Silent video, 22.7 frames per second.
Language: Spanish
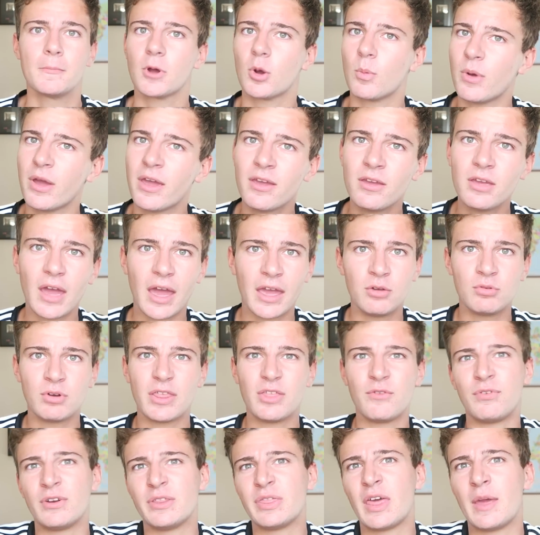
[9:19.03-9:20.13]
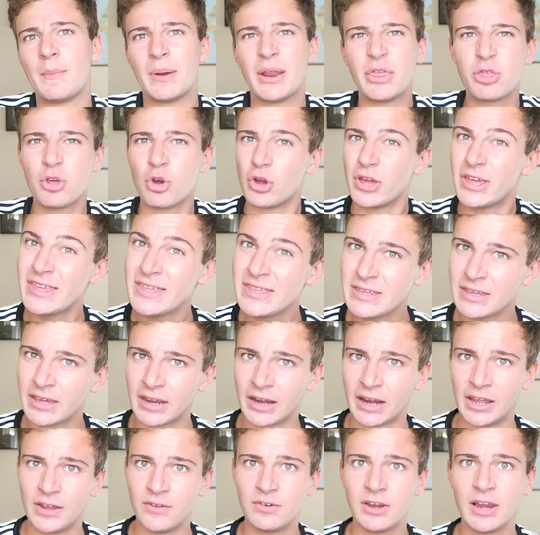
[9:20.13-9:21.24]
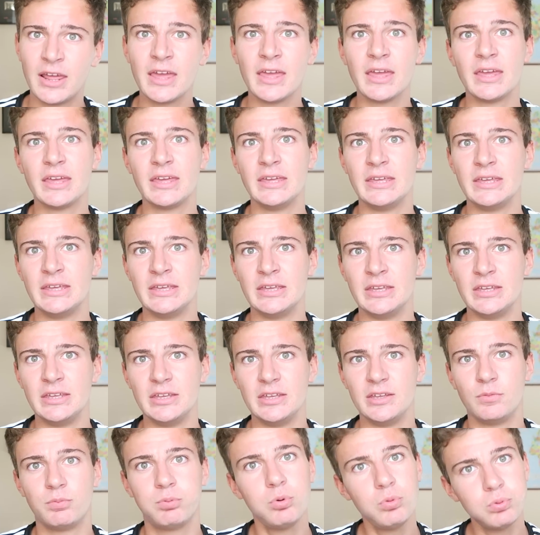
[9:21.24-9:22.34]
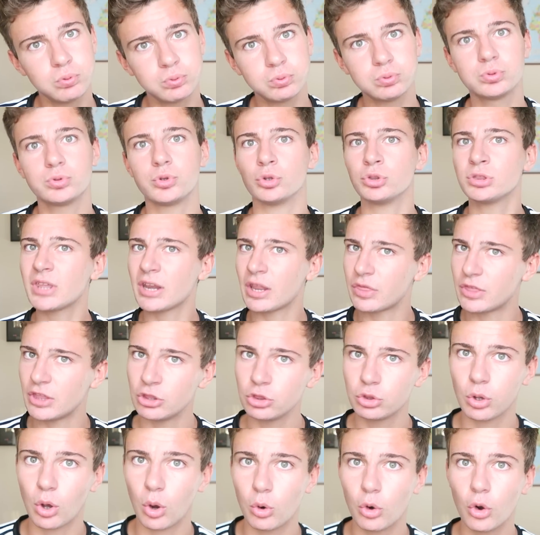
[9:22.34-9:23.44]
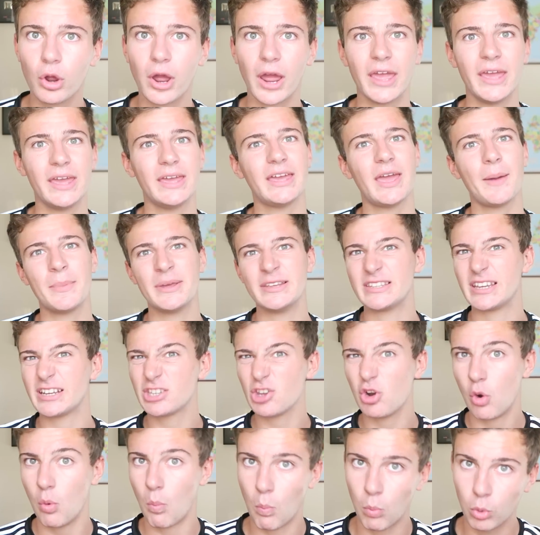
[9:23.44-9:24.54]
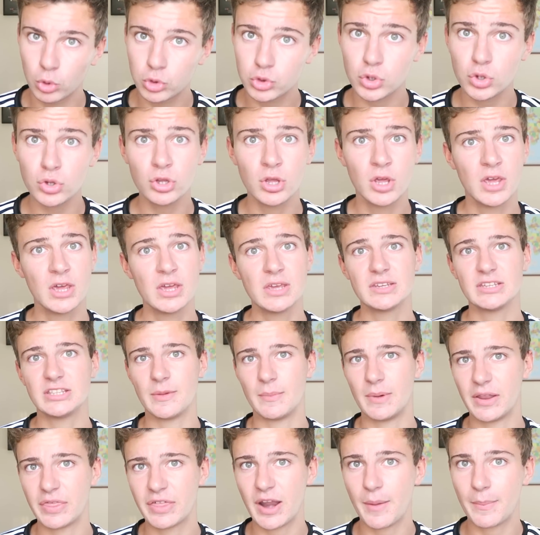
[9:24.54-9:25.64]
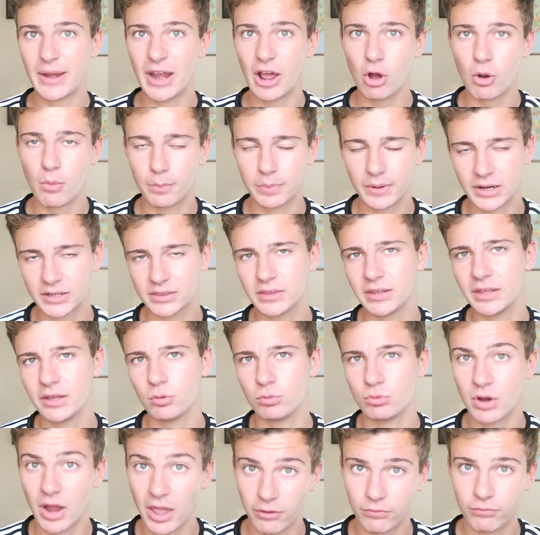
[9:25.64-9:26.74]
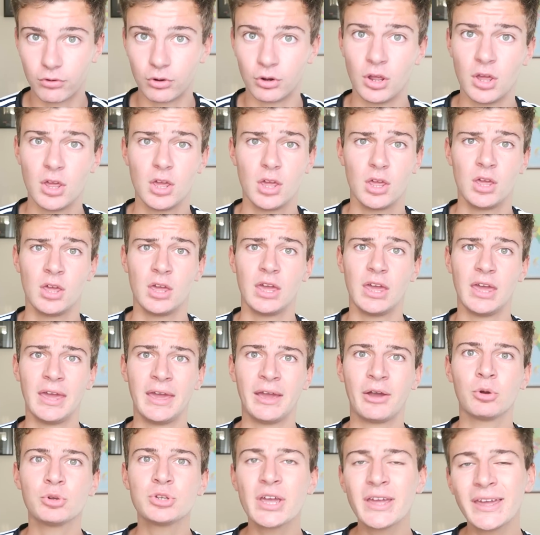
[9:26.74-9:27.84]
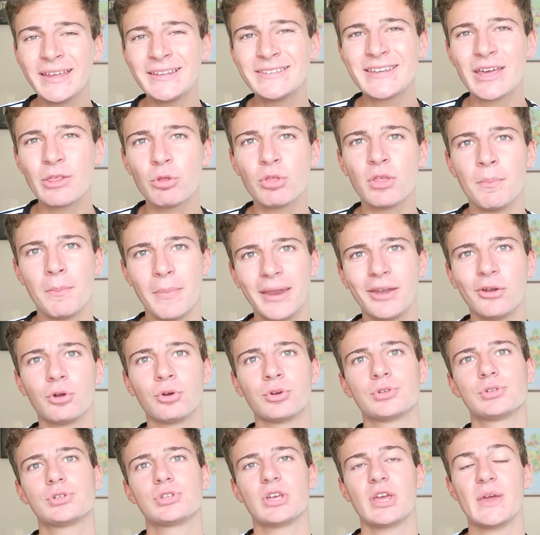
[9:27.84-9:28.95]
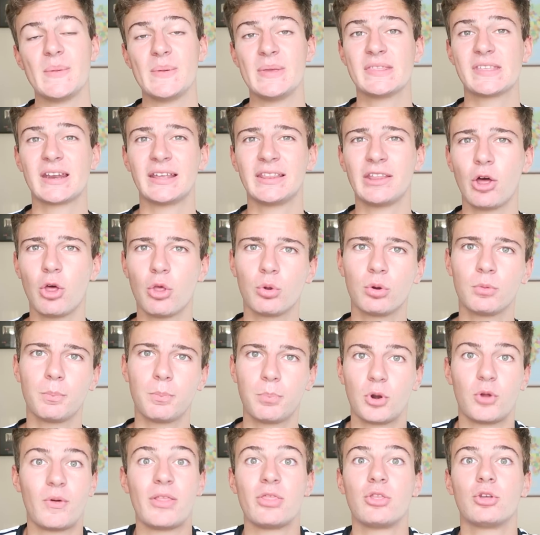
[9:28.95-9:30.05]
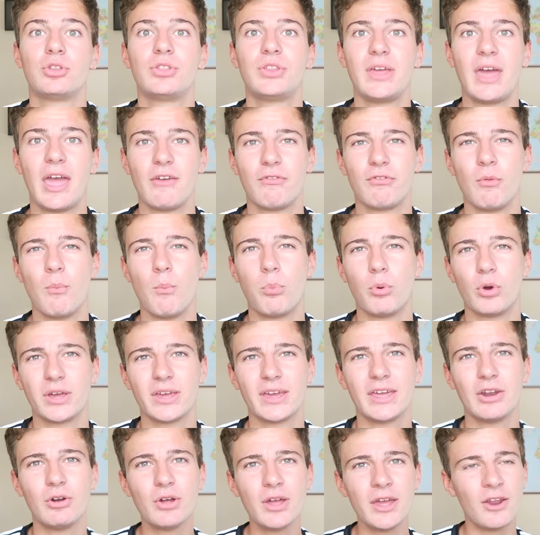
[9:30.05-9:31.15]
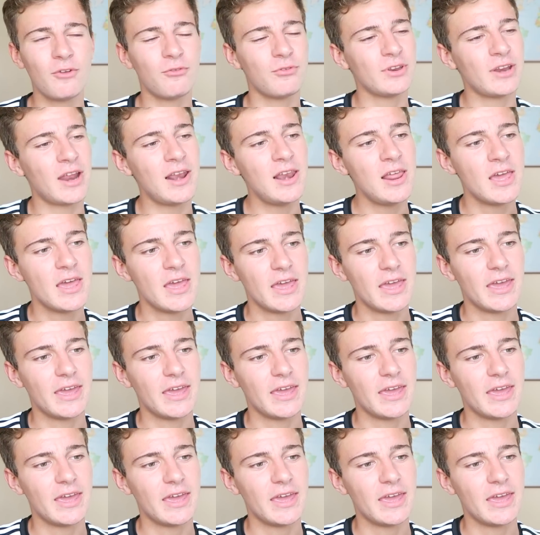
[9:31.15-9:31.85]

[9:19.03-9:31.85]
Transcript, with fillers: Como veis, hay una diferencia de precio increíble y son 300 euros que hay que pensárselo mucho y te merece la pena comprarte un iPhone. Eh, cosas que he echado de menos eh, mientras he estado probando este iPhone, pues creo que al final